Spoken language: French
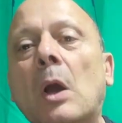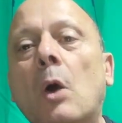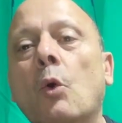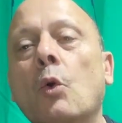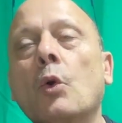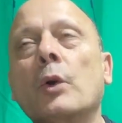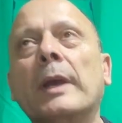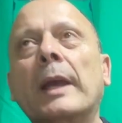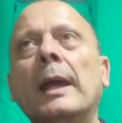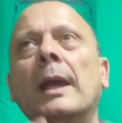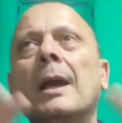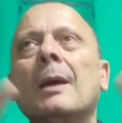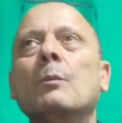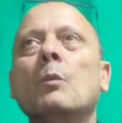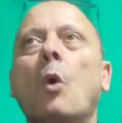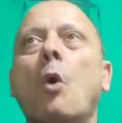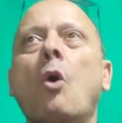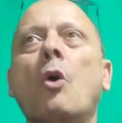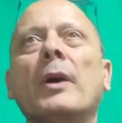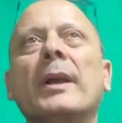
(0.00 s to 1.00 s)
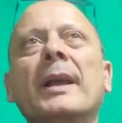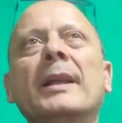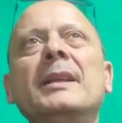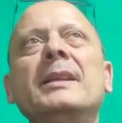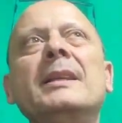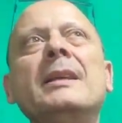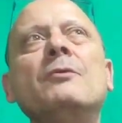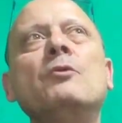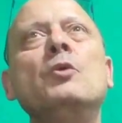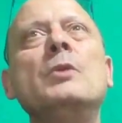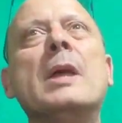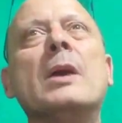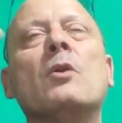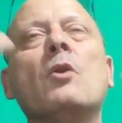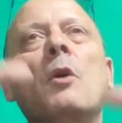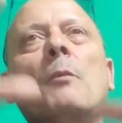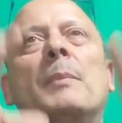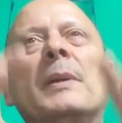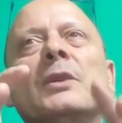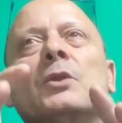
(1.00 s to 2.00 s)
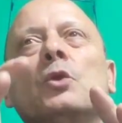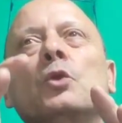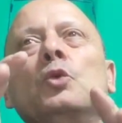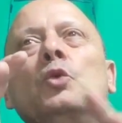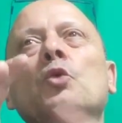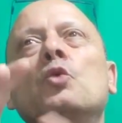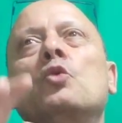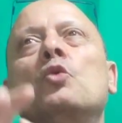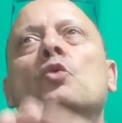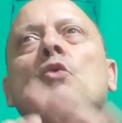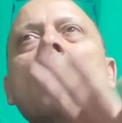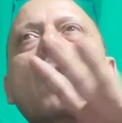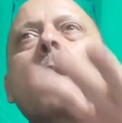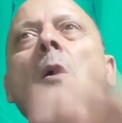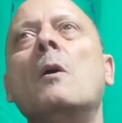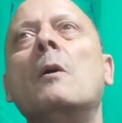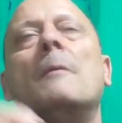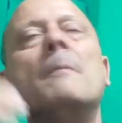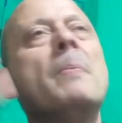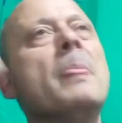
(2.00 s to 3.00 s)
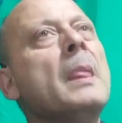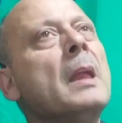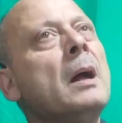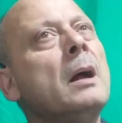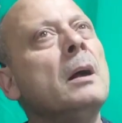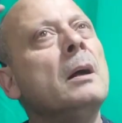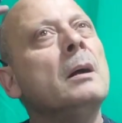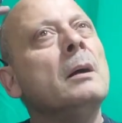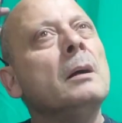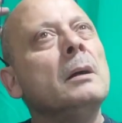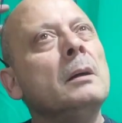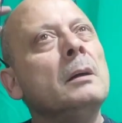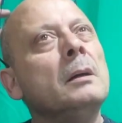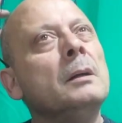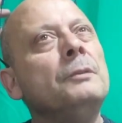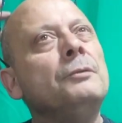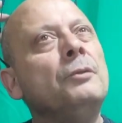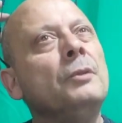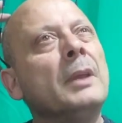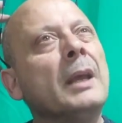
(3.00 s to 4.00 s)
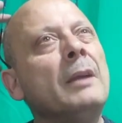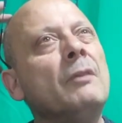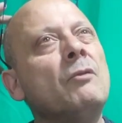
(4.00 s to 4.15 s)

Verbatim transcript: Ok, bon, organisez-vous, d'accord Parce que du coup... Euh, euh, il faudrait